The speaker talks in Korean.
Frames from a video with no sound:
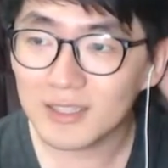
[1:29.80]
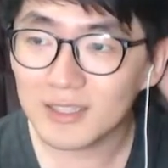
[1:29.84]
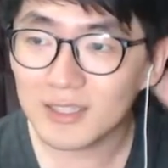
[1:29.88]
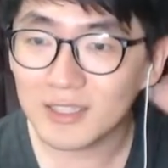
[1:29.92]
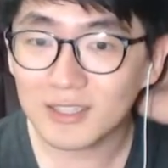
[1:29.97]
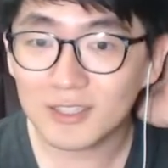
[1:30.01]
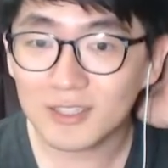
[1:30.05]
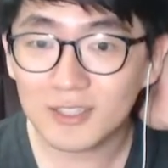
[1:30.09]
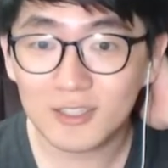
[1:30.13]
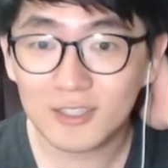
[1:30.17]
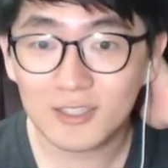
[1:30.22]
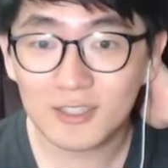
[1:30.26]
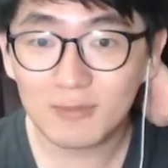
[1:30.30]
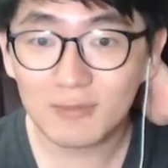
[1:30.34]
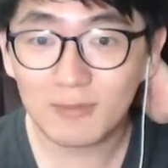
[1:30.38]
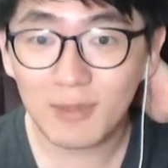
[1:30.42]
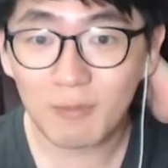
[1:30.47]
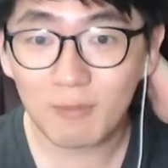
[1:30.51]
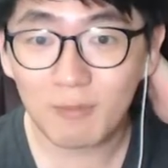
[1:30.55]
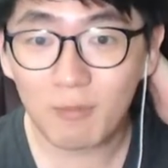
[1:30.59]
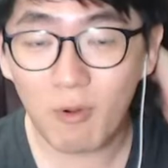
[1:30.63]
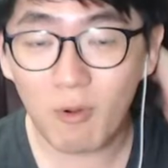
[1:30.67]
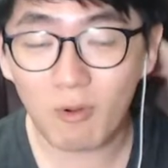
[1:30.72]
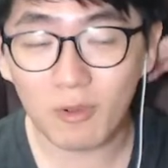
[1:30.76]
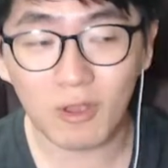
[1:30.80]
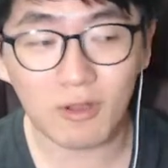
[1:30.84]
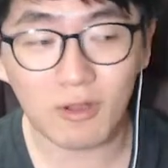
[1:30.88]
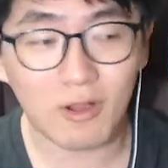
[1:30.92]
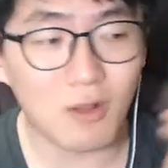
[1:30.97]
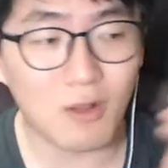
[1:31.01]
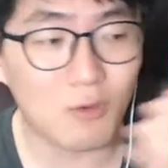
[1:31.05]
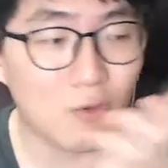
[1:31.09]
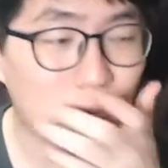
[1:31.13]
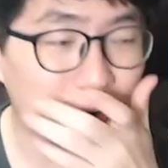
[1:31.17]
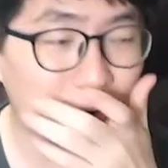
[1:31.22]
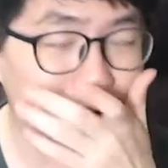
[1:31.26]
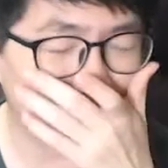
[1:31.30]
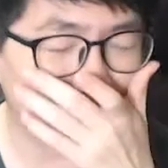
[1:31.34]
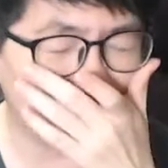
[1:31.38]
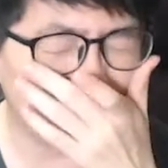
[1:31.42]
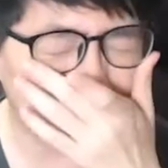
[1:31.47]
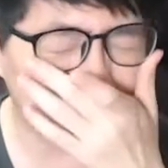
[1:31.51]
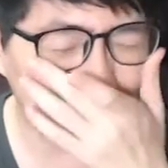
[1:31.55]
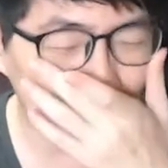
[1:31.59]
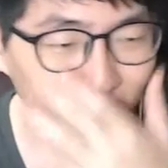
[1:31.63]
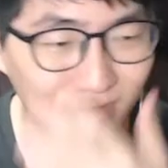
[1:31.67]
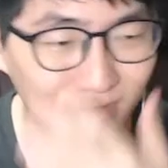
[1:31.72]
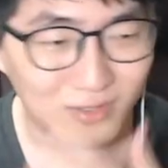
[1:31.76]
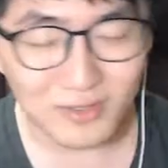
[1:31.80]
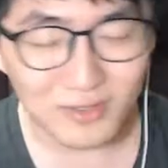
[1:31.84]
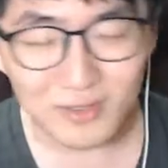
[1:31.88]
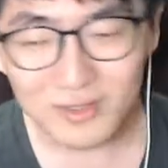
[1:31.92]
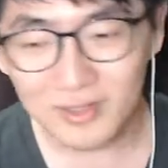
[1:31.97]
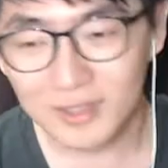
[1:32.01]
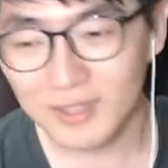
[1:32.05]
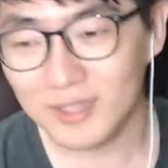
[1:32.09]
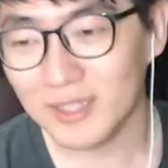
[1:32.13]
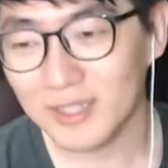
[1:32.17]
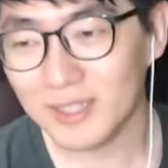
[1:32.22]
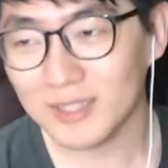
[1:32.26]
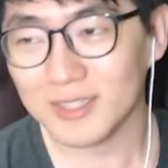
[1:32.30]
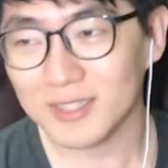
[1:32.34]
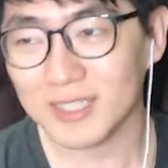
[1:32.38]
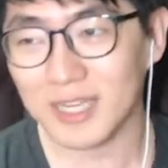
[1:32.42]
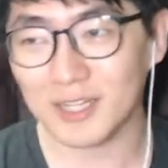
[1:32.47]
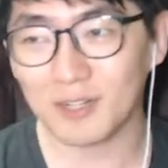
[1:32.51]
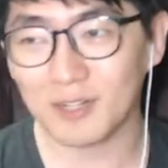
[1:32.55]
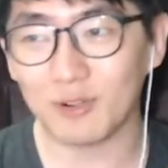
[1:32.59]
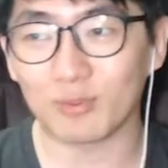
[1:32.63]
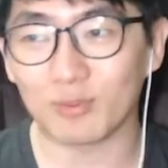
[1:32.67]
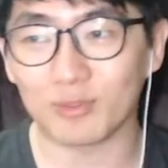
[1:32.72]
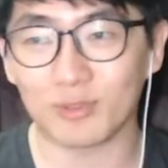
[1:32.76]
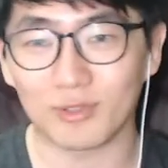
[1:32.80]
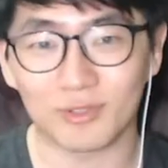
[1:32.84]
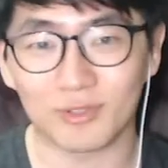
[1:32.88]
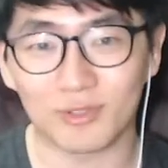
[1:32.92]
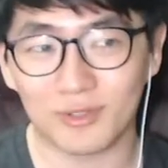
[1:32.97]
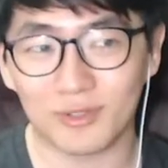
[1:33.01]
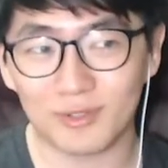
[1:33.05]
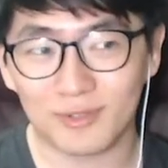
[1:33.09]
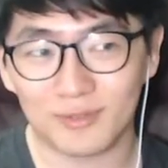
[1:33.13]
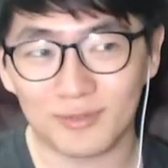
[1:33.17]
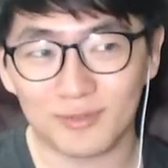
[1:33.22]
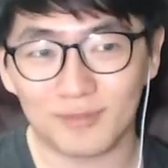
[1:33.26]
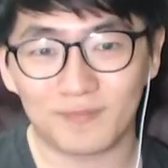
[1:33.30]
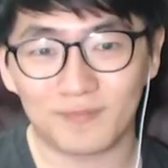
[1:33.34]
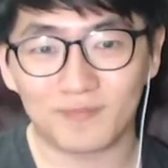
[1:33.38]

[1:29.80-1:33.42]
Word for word: 리그를 막 폭격하고 막 그래도 자리가 없었어.